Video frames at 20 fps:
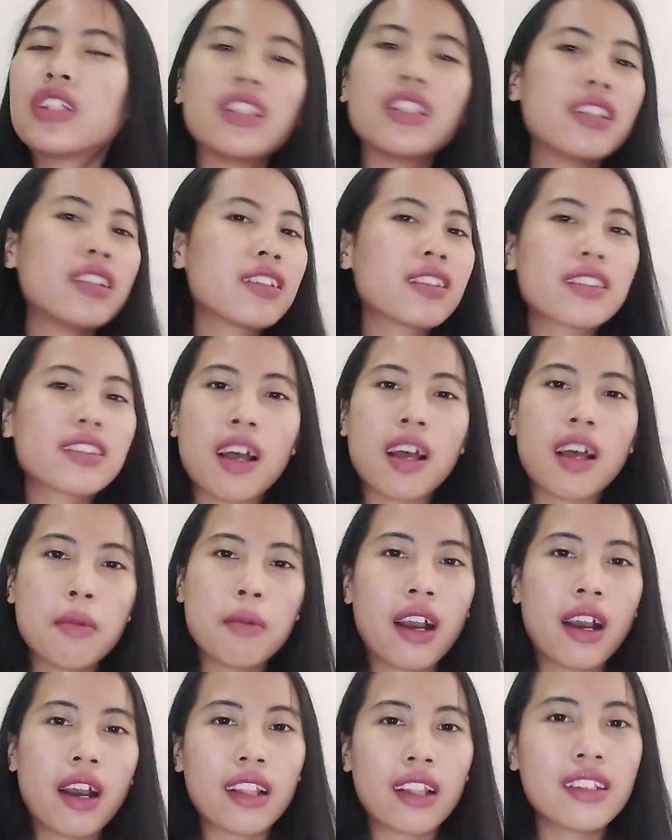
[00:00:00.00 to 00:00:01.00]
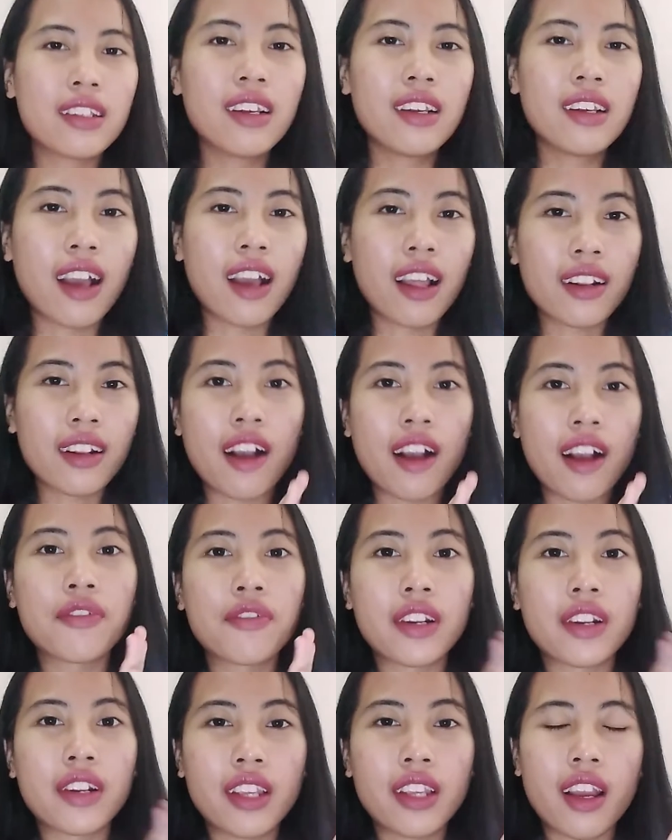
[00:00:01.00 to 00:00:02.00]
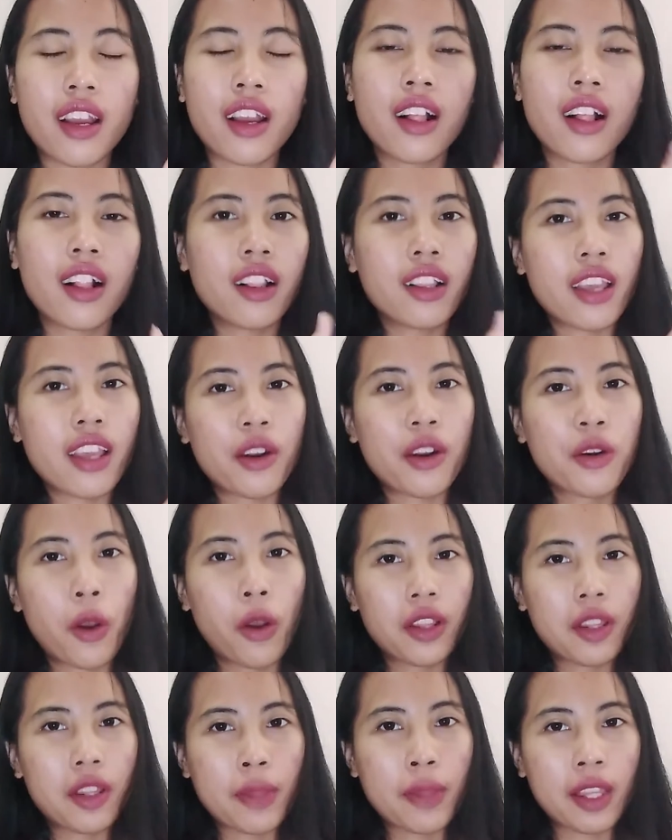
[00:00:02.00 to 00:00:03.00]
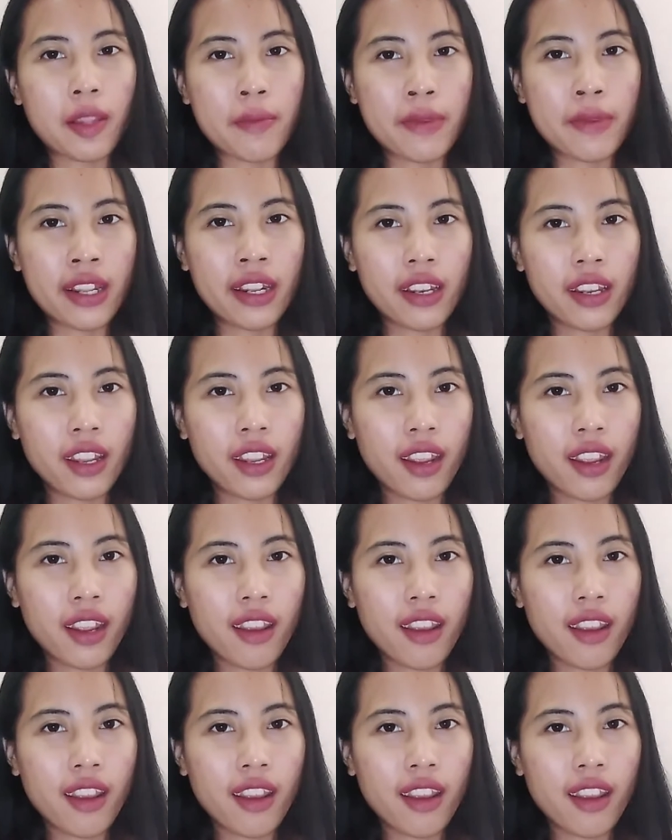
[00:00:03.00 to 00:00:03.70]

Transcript: cinta banget dengan covernya lihat dong teman-teman